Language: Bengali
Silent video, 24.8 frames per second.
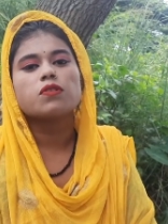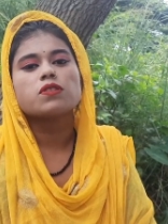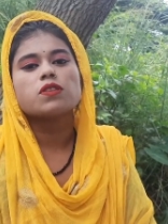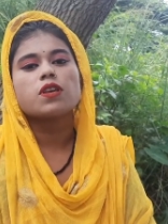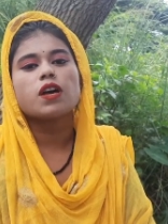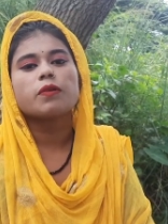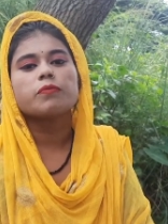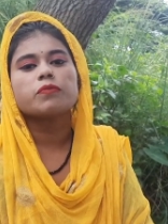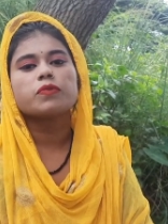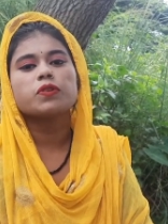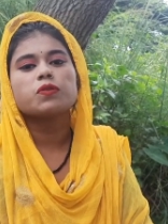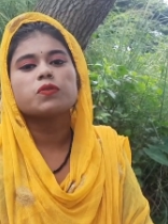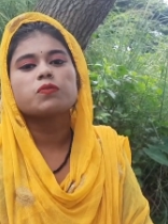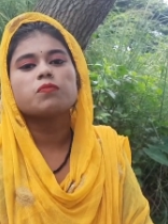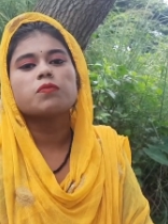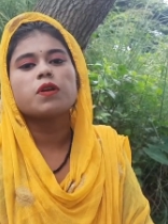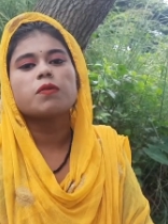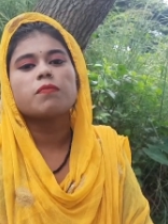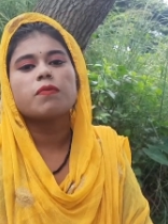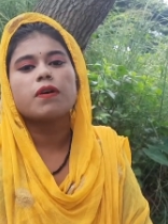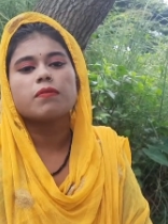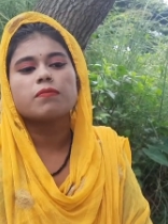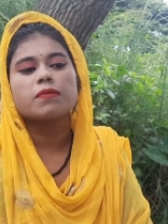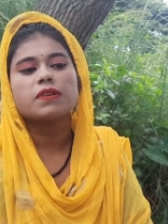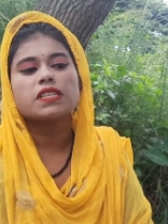যে আমি তোমার
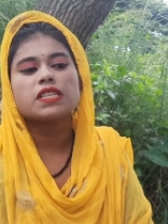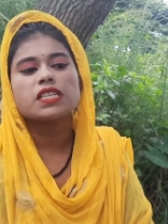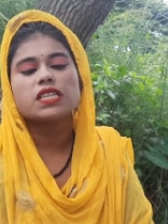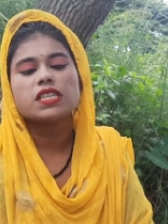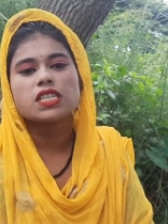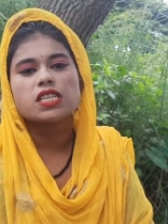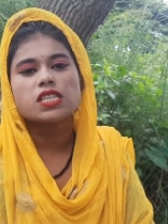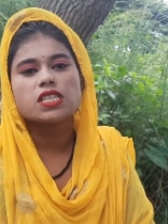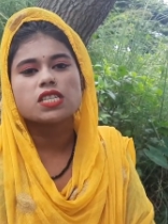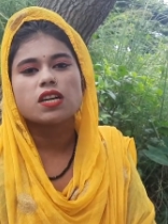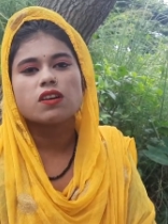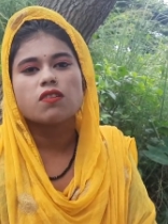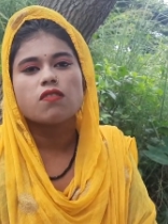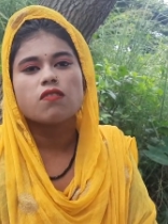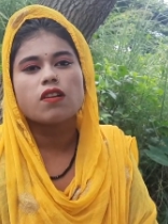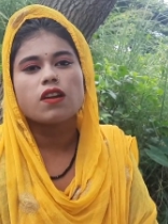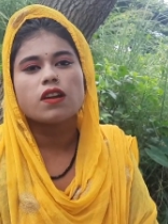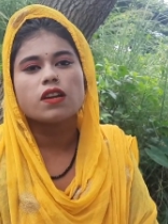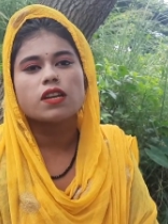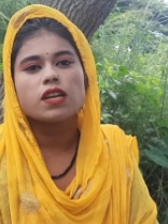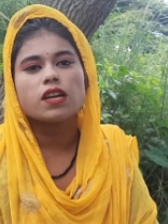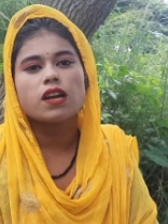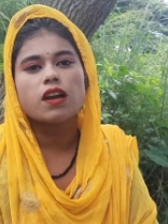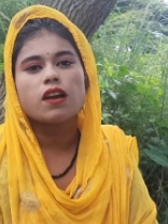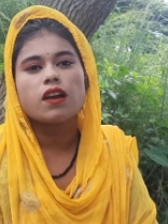বাবার চিকিৎসা করার
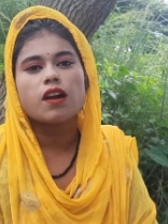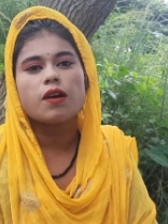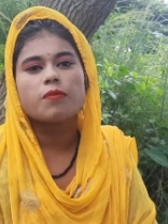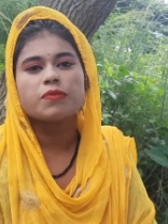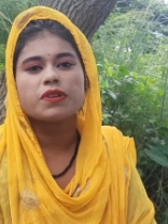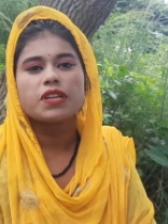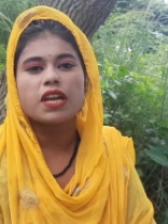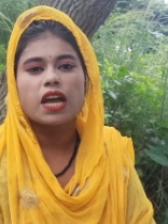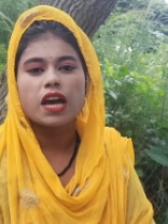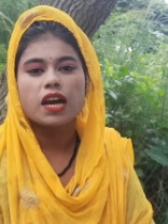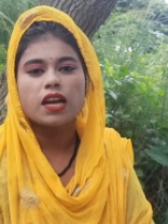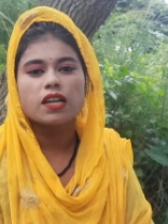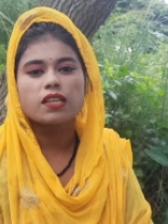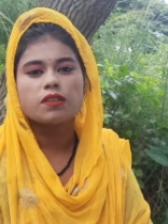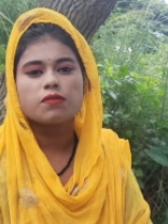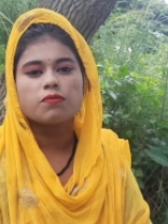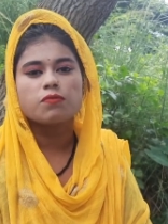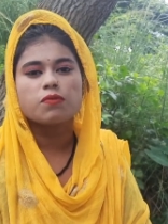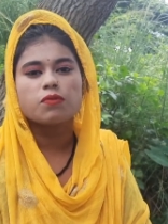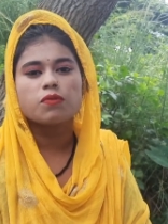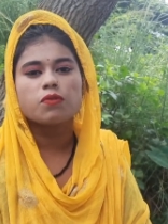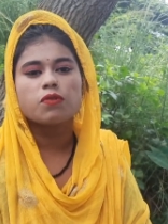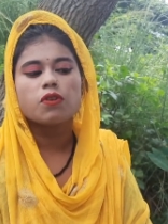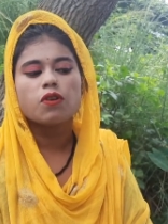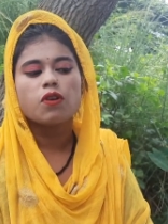লিগা আমি টাকা দিব
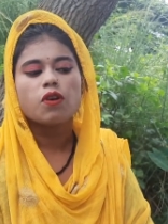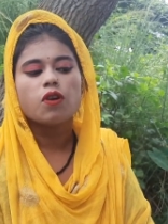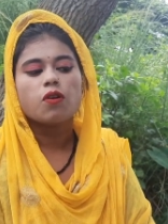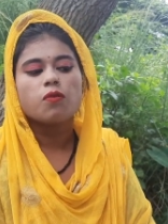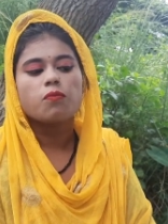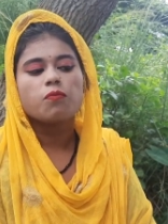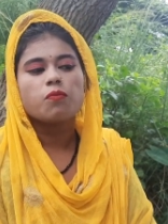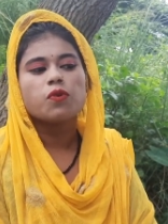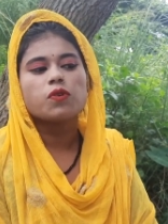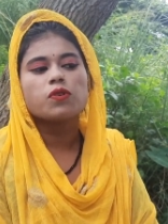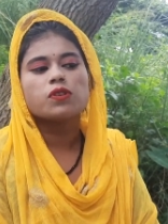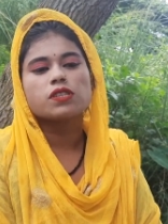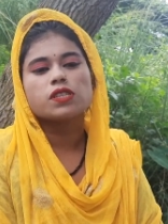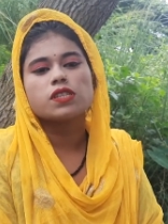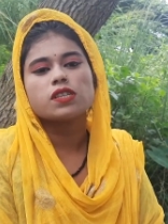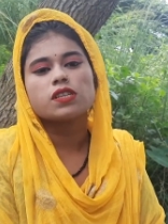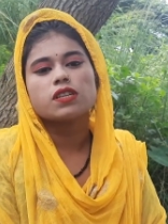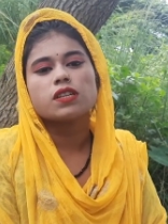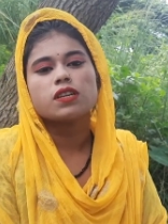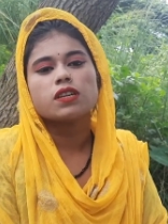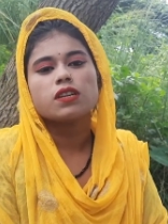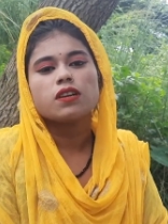বলছে